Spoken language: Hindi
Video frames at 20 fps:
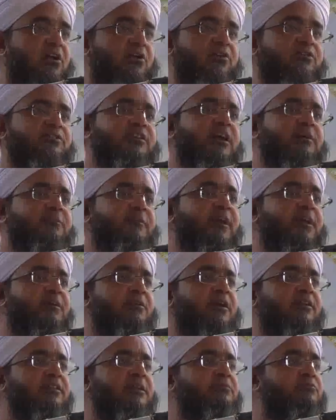और जहाँ
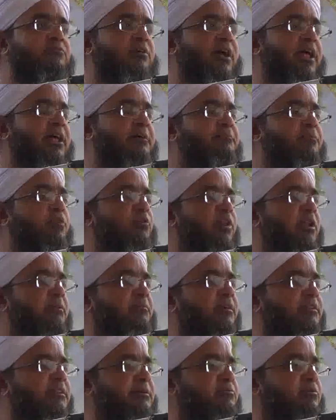बयान ख़त्म हुआ अहम
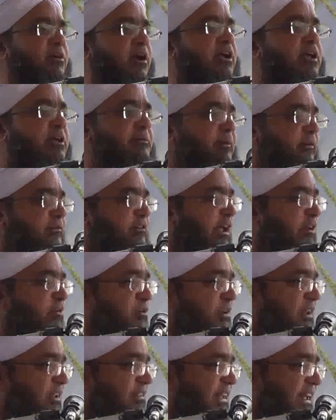प्रोग्राम ख़त्म हुआ फिर चालू
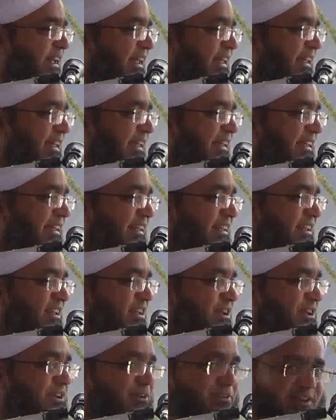हो जाता
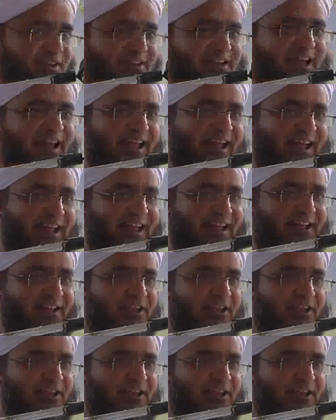है ये क्या है